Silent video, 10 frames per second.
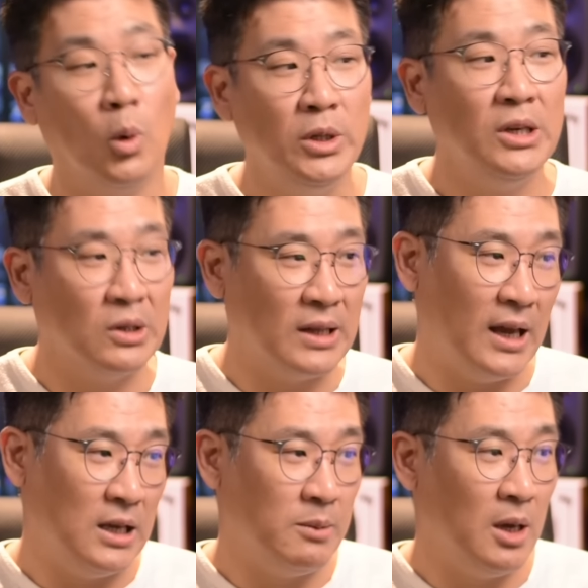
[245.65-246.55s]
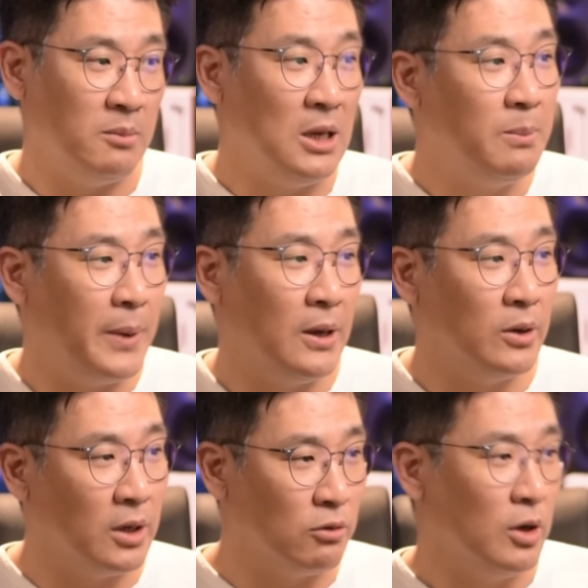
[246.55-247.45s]
온 이어 타입의
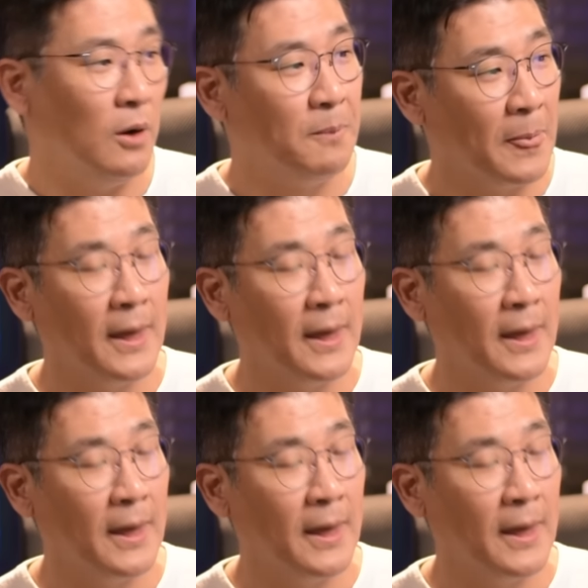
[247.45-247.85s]
밀폐형이고요.